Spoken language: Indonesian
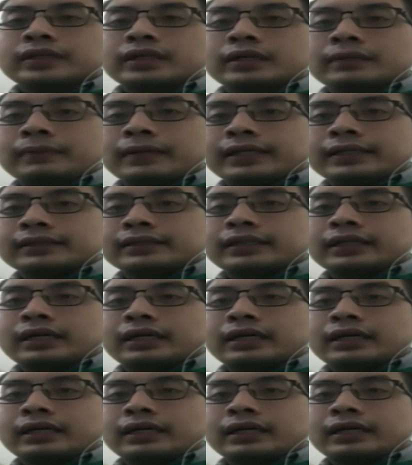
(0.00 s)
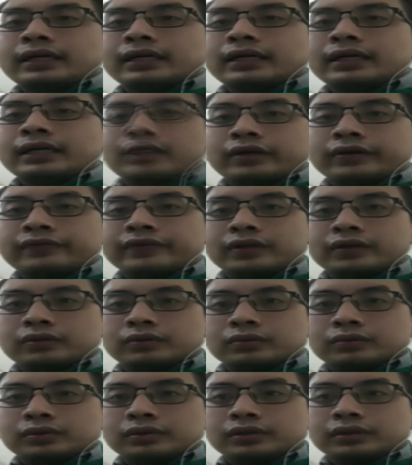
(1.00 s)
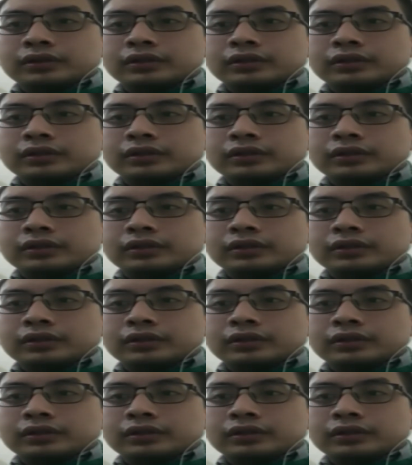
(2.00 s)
paling sering adalah disebabkan oleh virus,